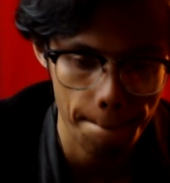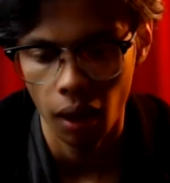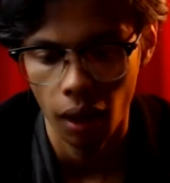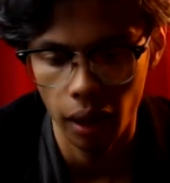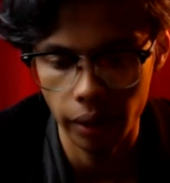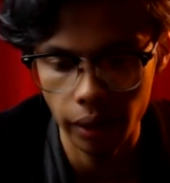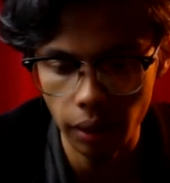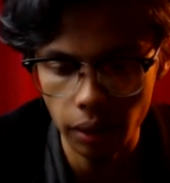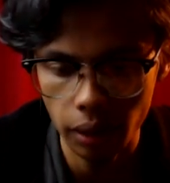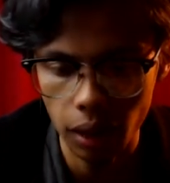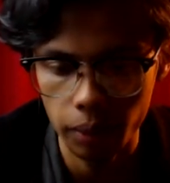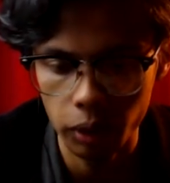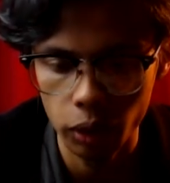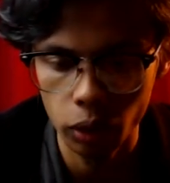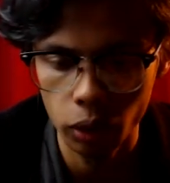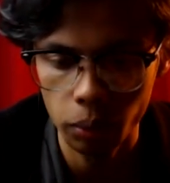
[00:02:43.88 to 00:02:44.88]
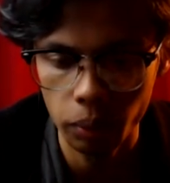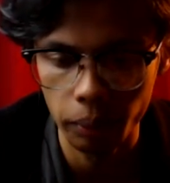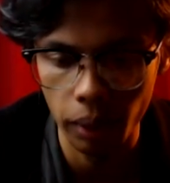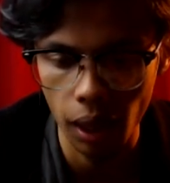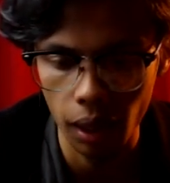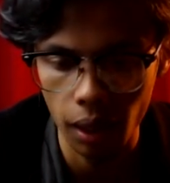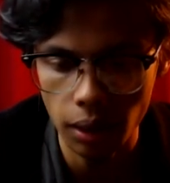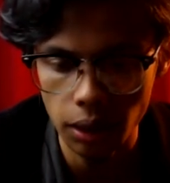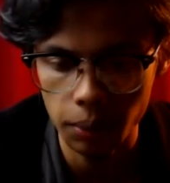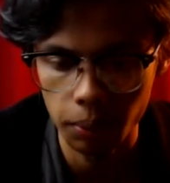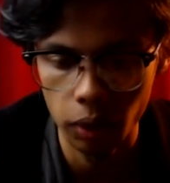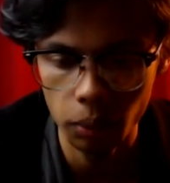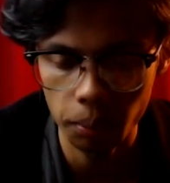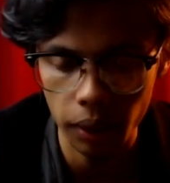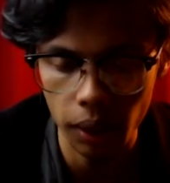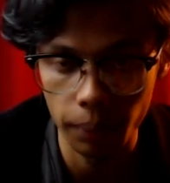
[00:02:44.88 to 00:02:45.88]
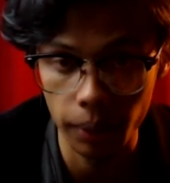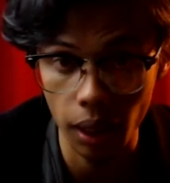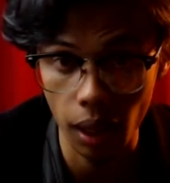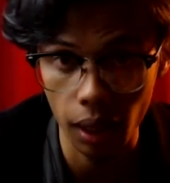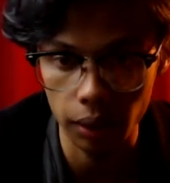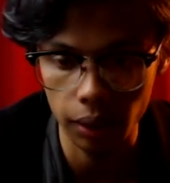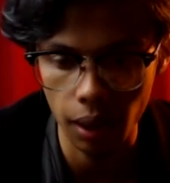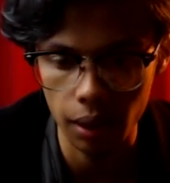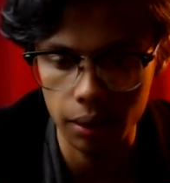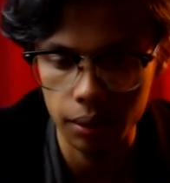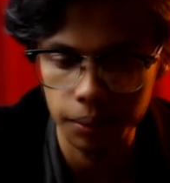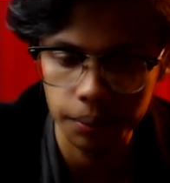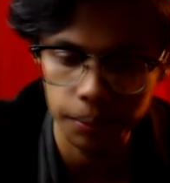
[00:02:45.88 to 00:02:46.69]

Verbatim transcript: Hanya tinggal menunggu pembekalan sebelum keberangkatan.